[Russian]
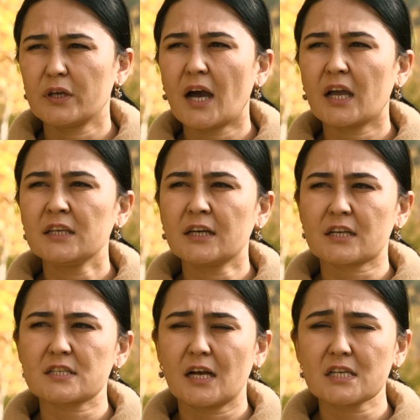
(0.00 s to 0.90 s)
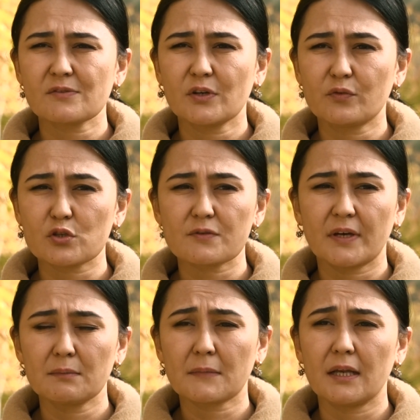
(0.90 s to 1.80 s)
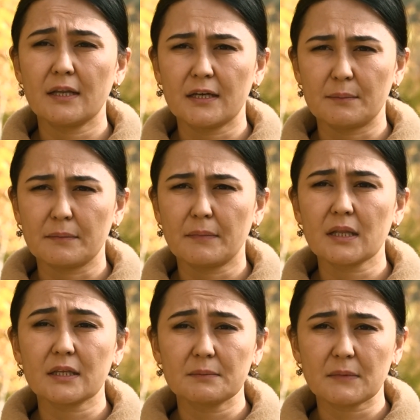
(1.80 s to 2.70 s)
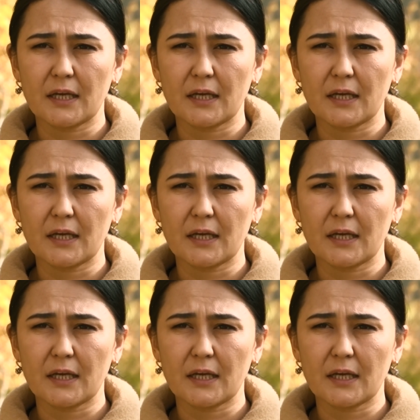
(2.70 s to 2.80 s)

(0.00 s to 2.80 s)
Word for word: я о них рассказываю вот своим коллегам, молодым